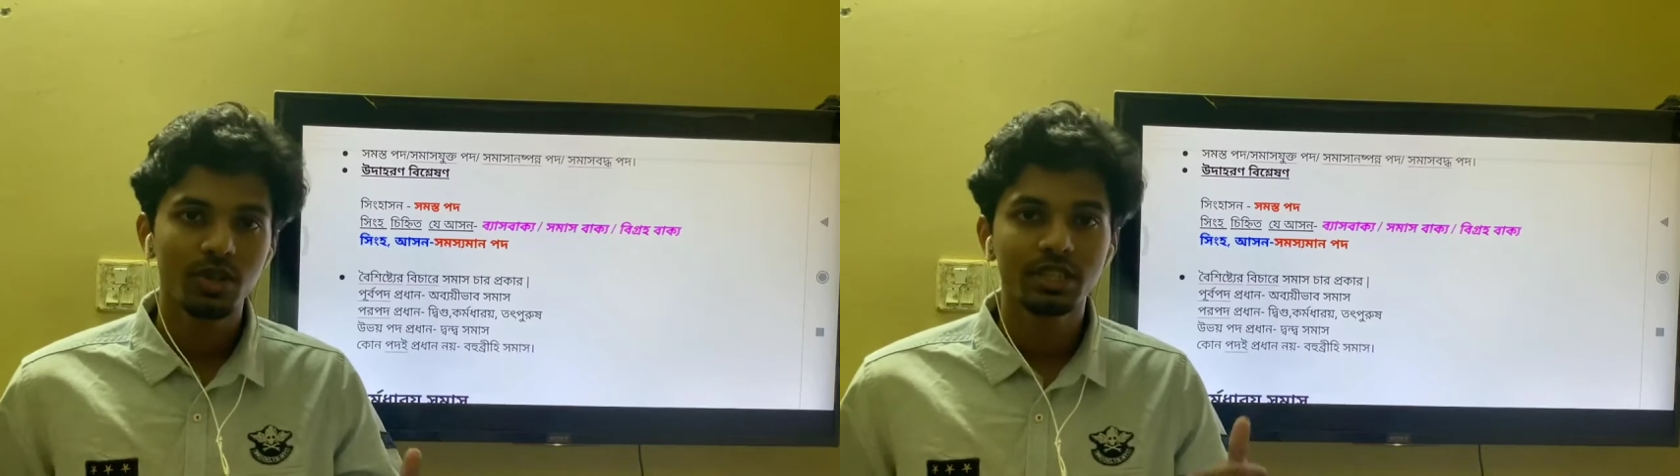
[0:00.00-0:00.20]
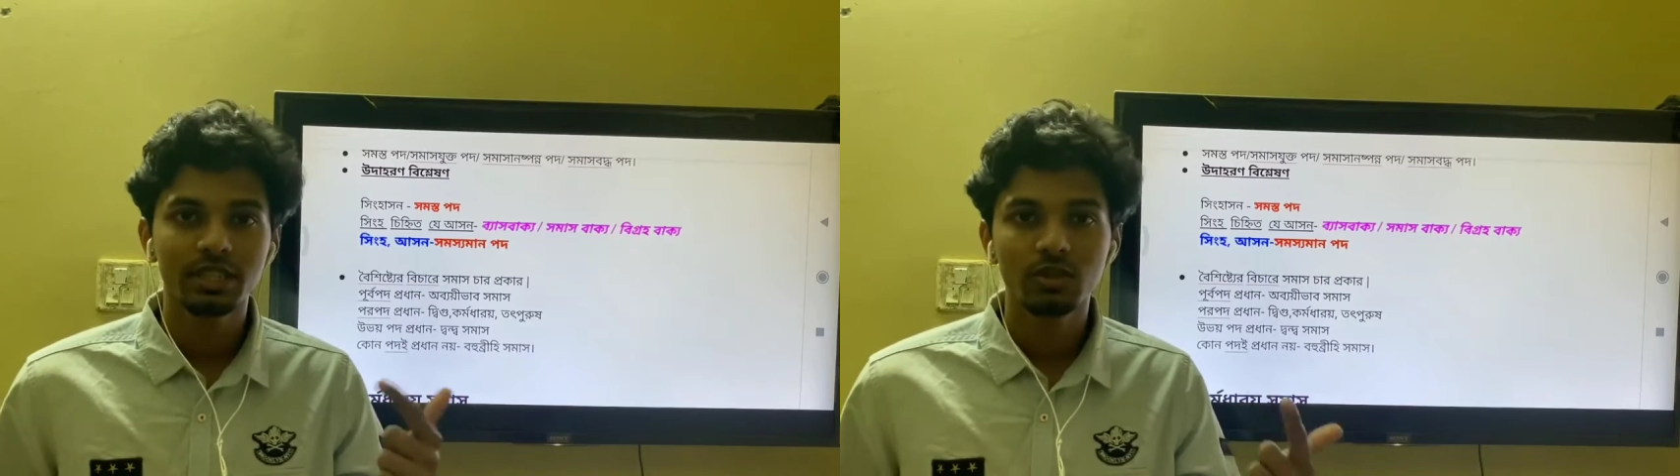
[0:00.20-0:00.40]

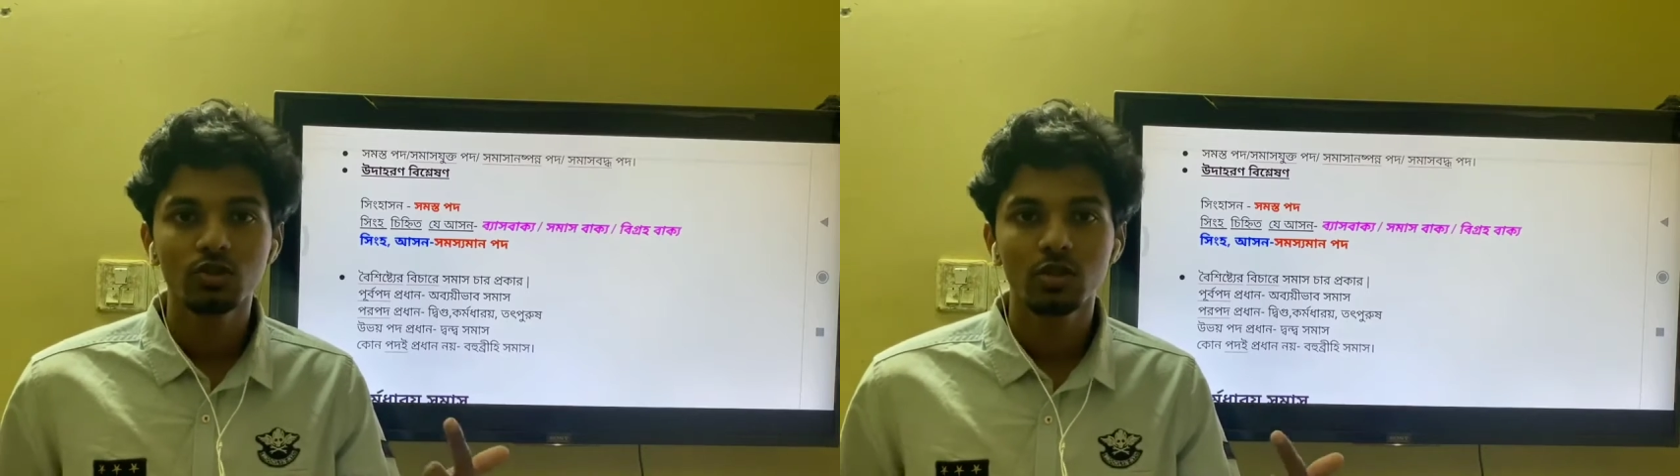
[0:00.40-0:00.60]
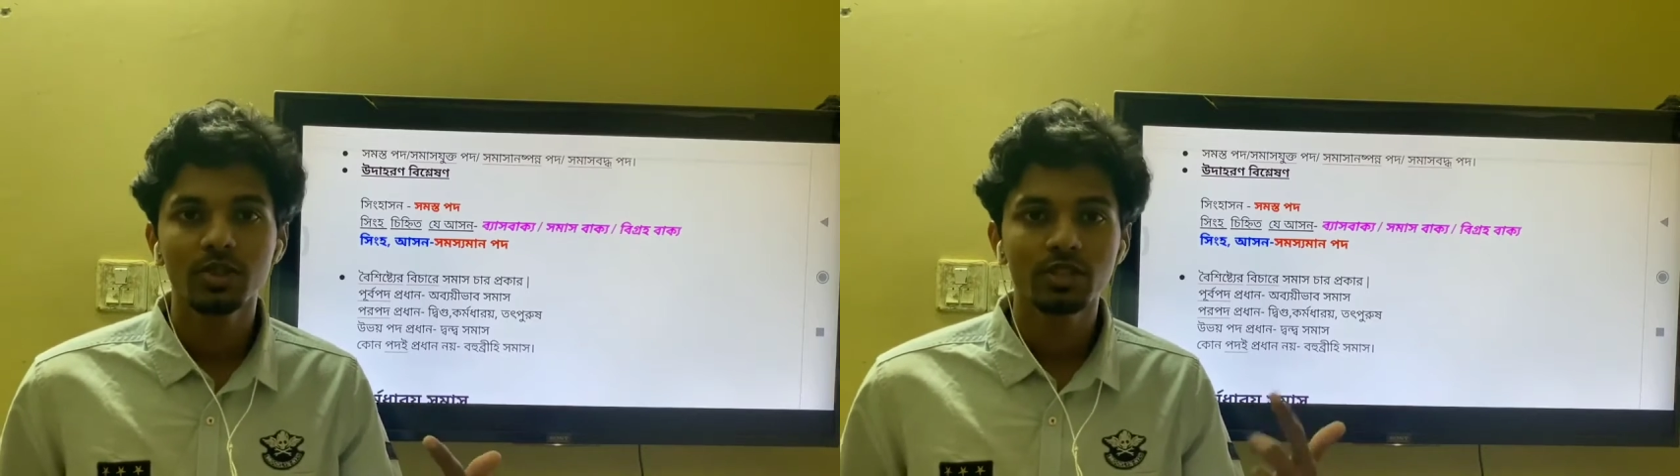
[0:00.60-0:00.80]
সমাস
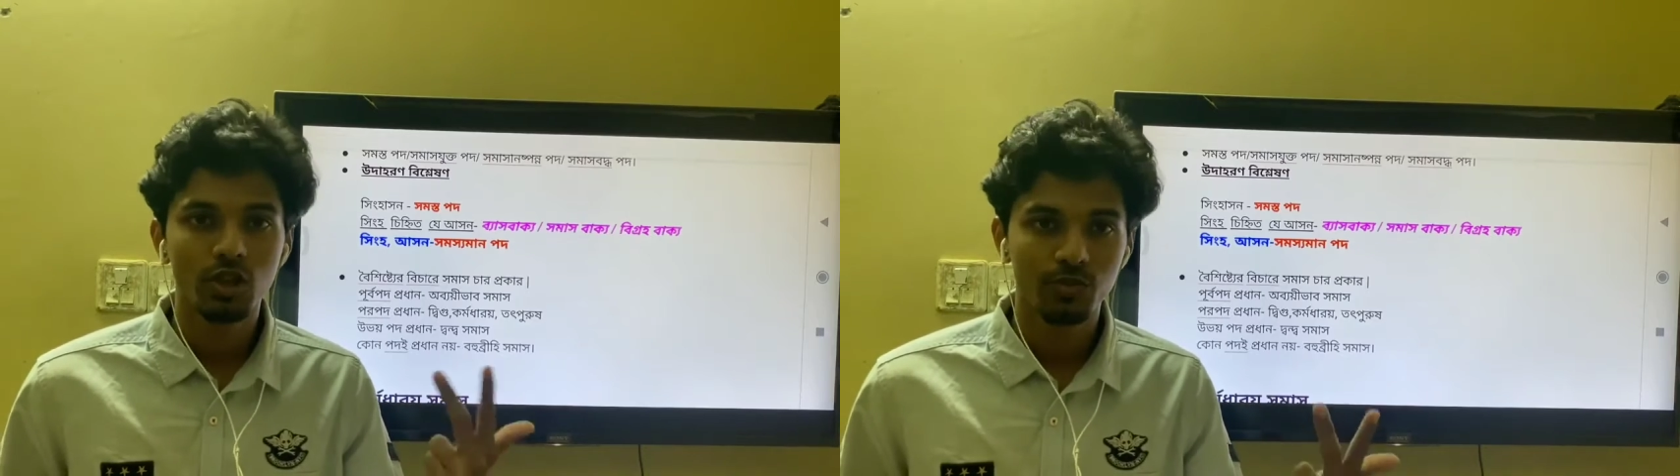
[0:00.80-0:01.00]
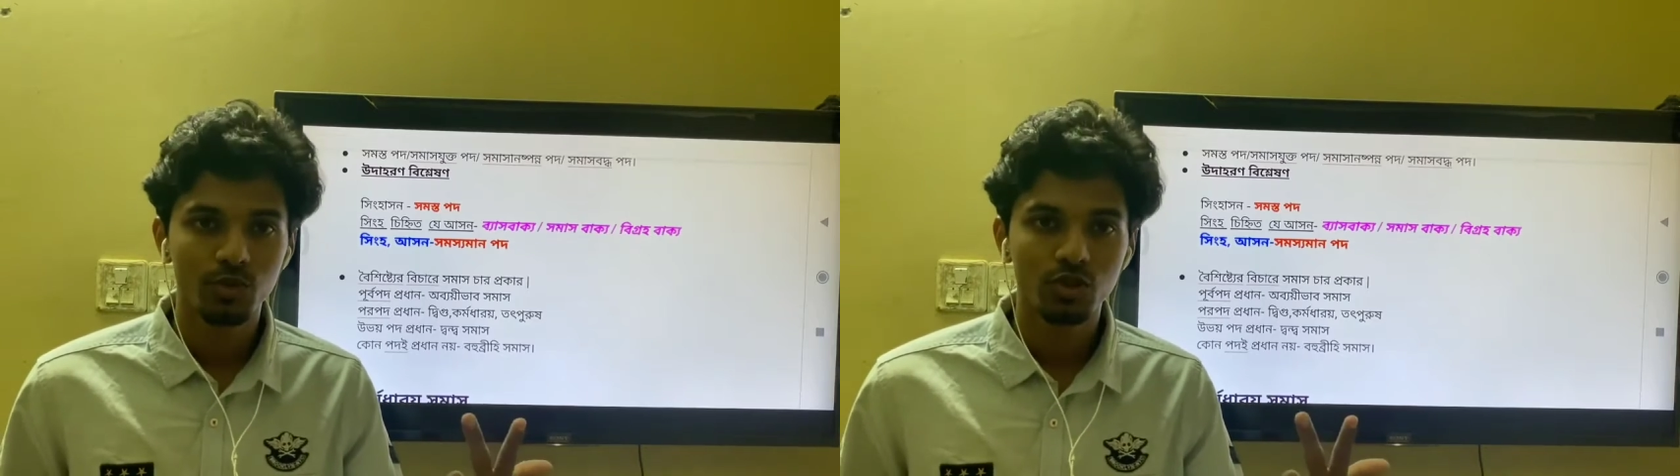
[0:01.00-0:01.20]
দ্বিগু সমাস
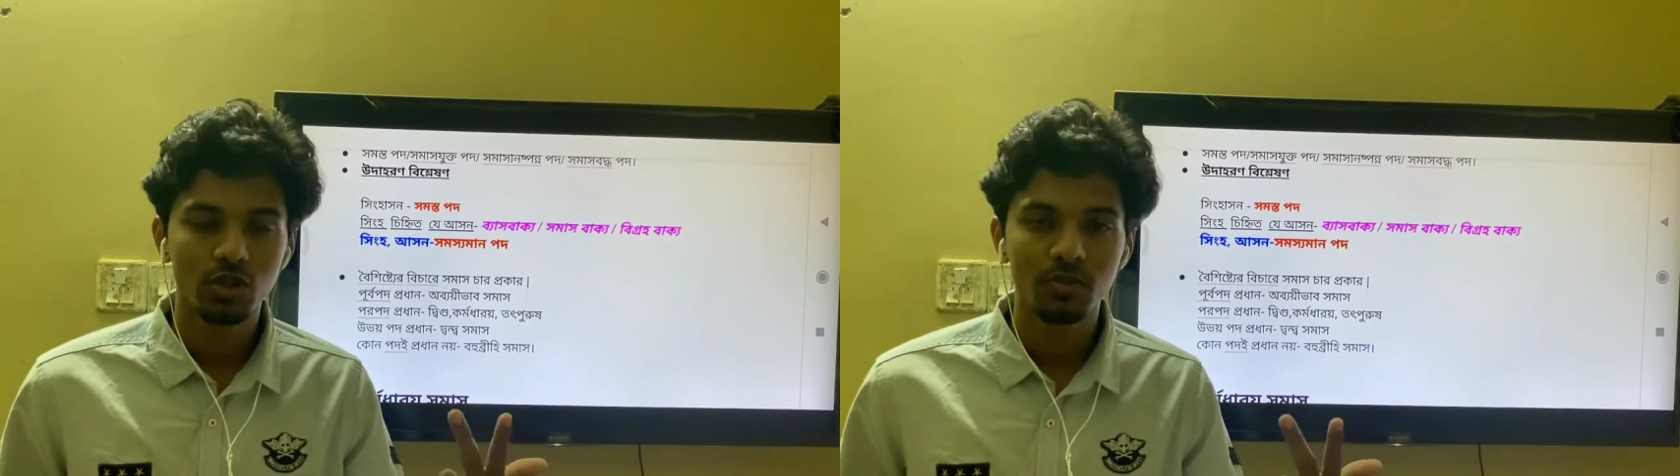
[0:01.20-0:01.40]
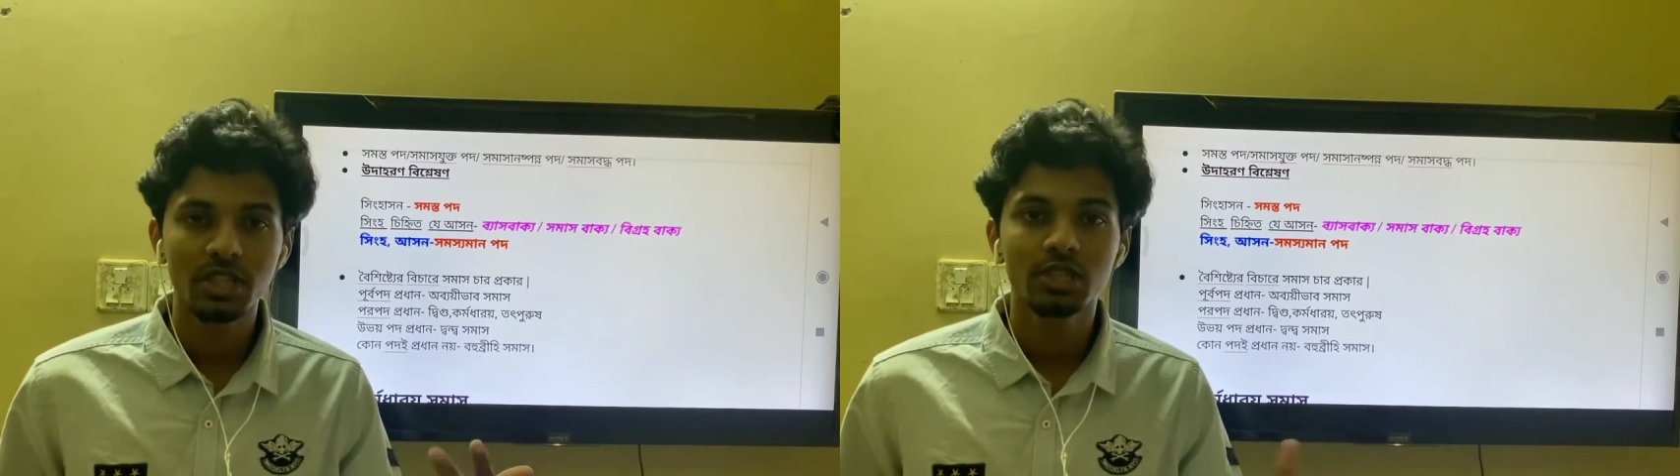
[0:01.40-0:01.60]
তৎপুরুষ
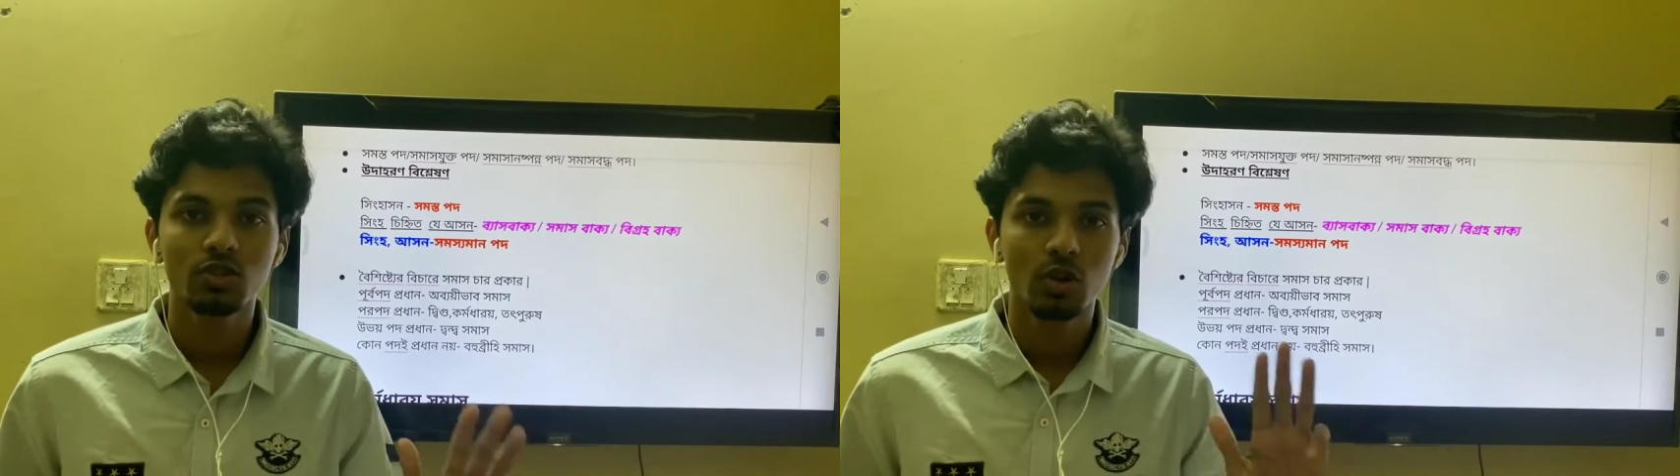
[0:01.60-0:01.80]
সমাস